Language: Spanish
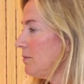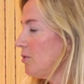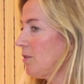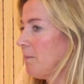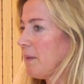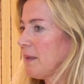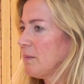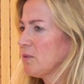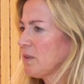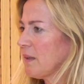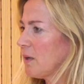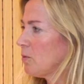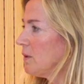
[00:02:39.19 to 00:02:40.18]
Nos empezamos
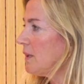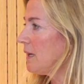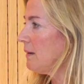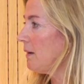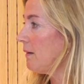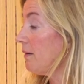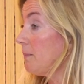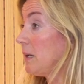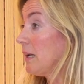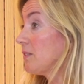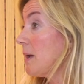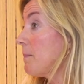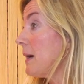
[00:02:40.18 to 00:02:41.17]
a dar cuenta que había
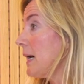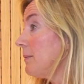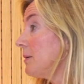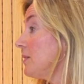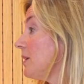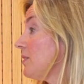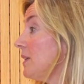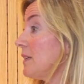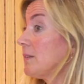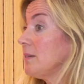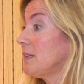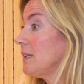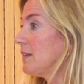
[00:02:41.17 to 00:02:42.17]
familias que pagaban 60,
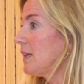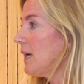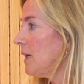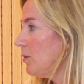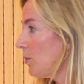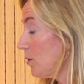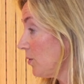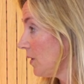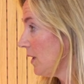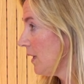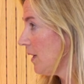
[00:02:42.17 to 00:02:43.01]
70 euros